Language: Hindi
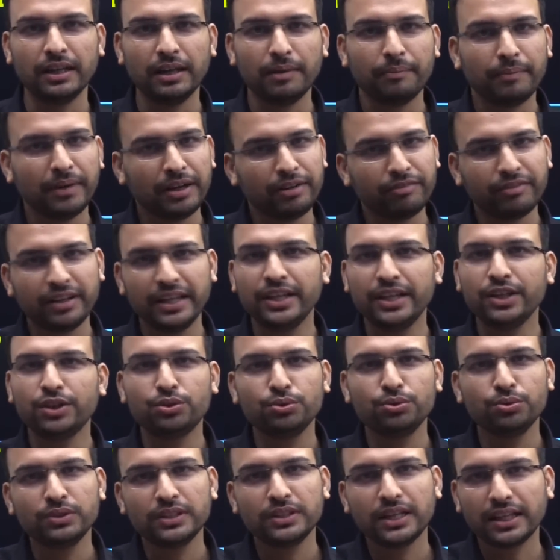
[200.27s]
बट वही
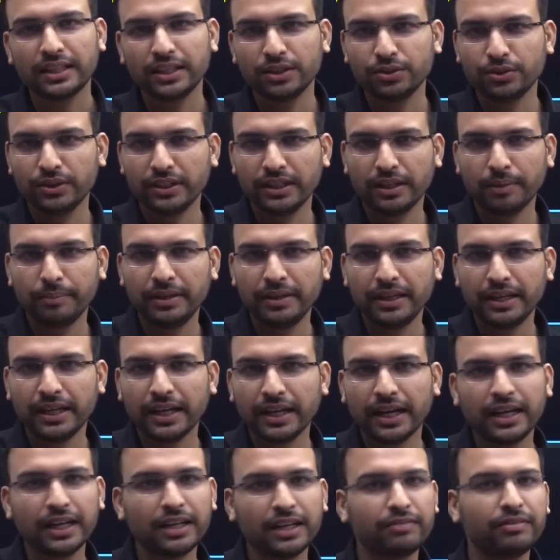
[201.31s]
इशू हो जाता जो ये अभी ए
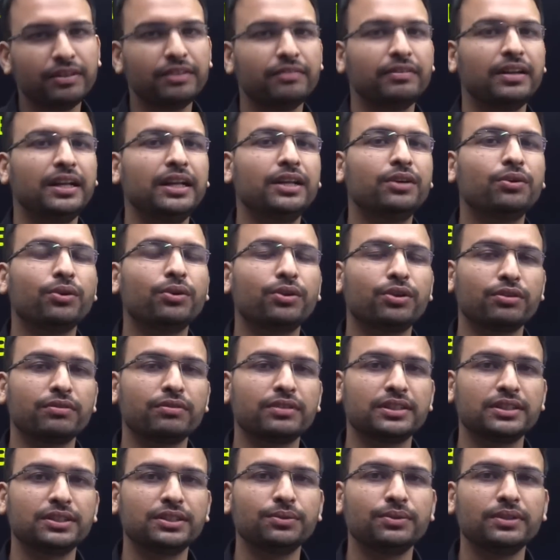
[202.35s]
आई वन वाली
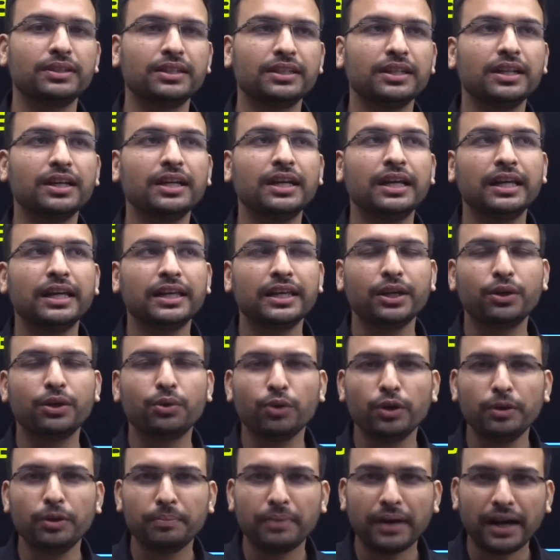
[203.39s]
कॉन्ट्रोवर्सी हुई थी ना कि
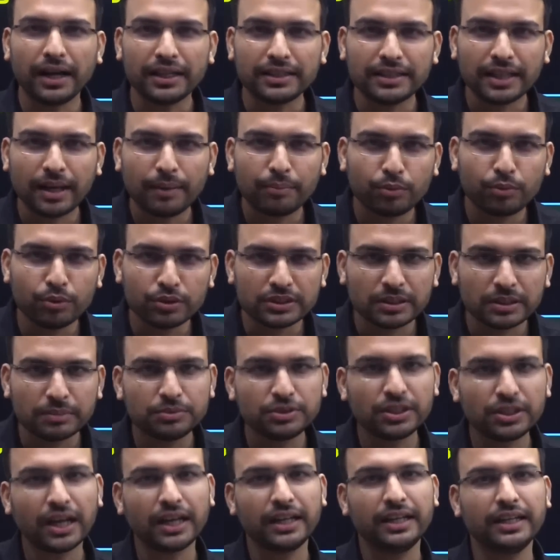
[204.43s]
कोई बात आपको
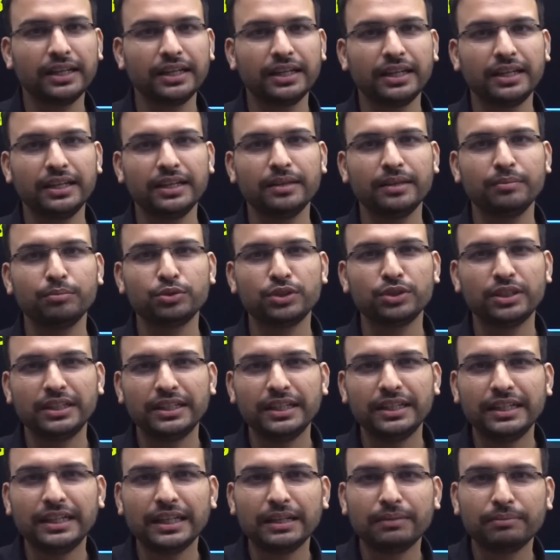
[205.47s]
समझाने के लिए मुझे
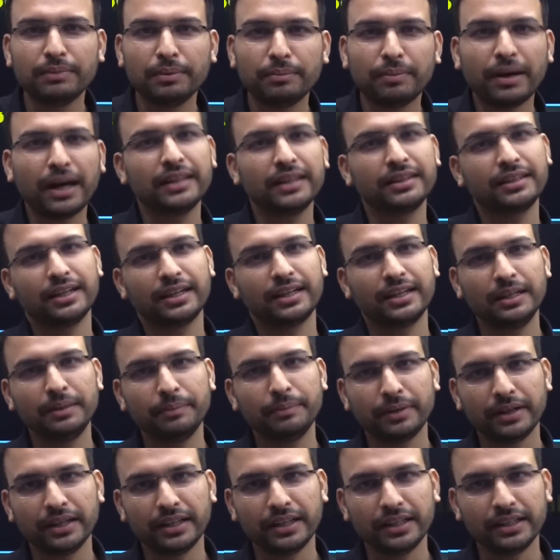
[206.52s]
डिटेल में बात करनी
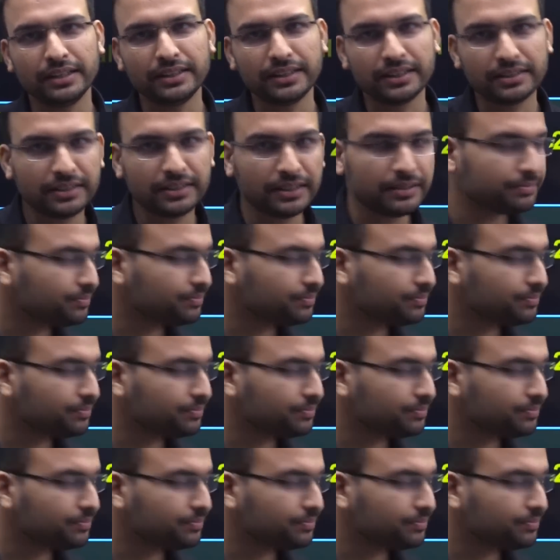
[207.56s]
पड़ेगी जैसे